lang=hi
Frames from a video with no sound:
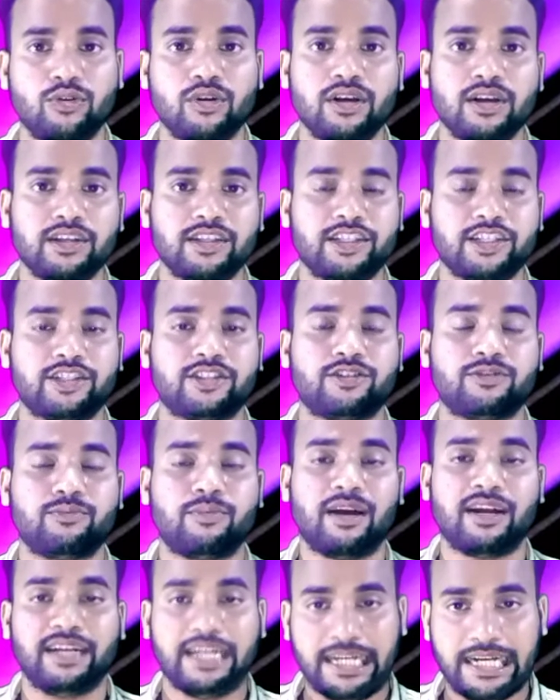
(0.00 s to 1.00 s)
तो
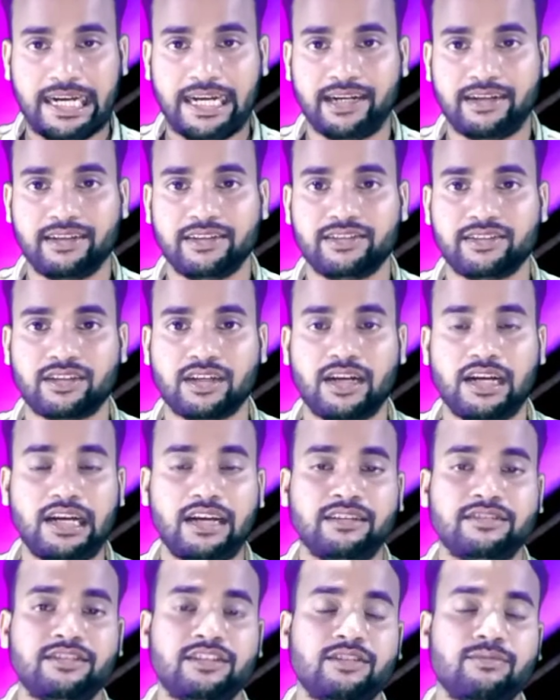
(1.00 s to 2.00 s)
6.8 इंच का
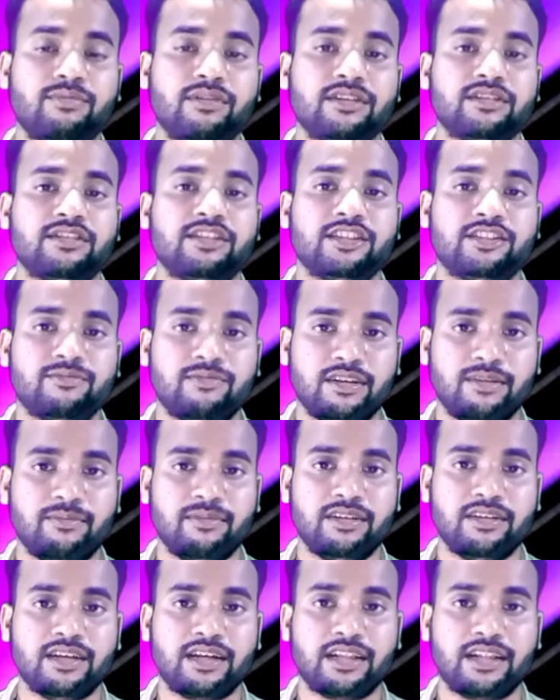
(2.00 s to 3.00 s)
एच प्लस डिस्प्ले
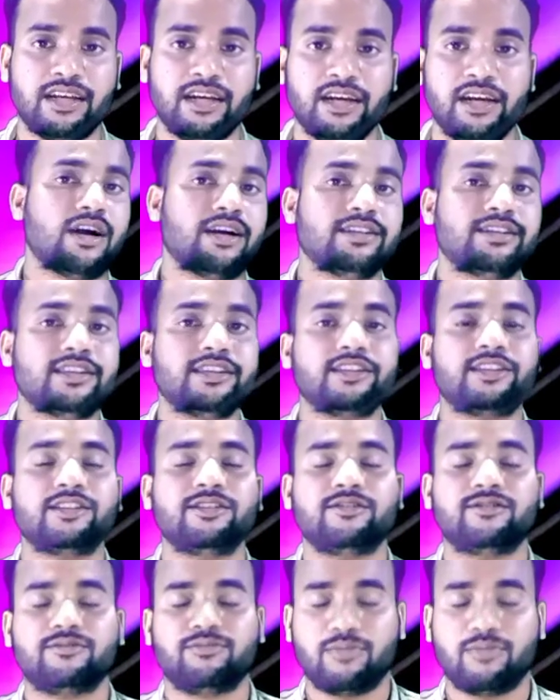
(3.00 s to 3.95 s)
मिल जाता है गाइस इसी